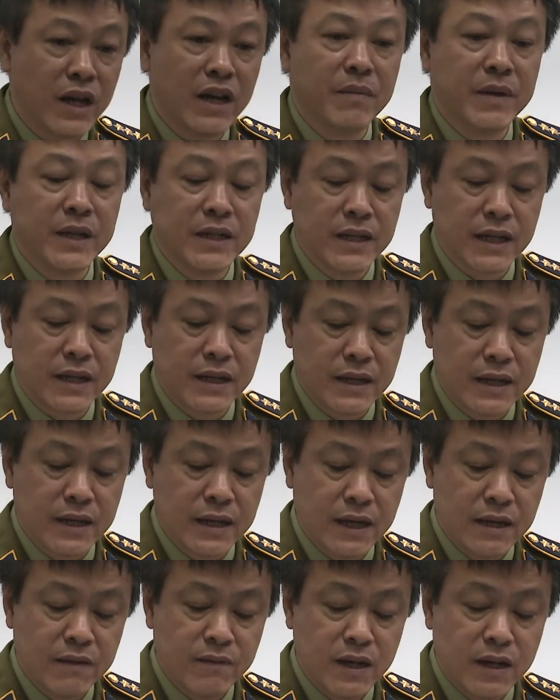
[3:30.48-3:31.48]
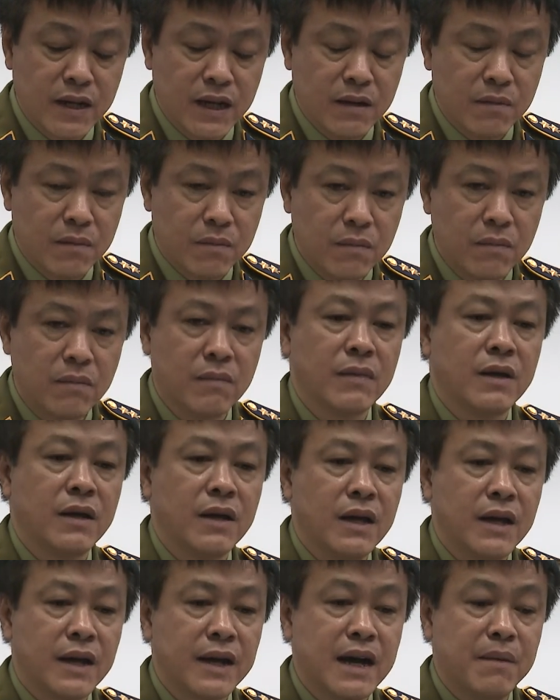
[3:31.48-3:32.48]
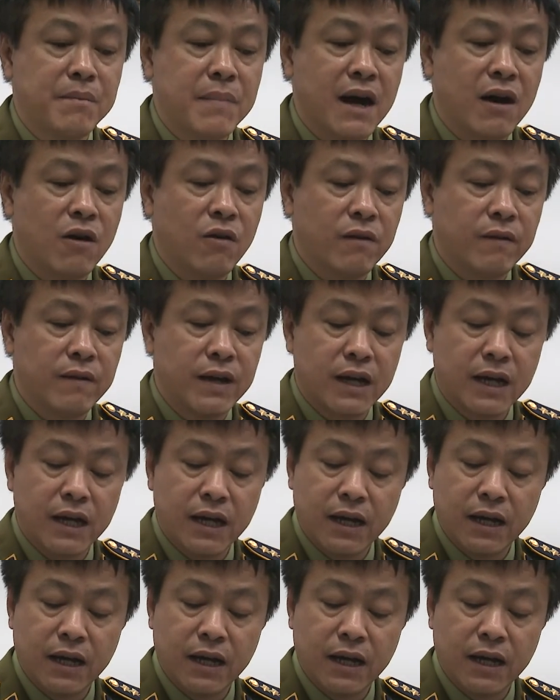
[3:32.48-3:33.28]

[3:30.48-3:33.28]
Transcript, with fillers: để bị dịch thì cái vấn đề đảm bảo về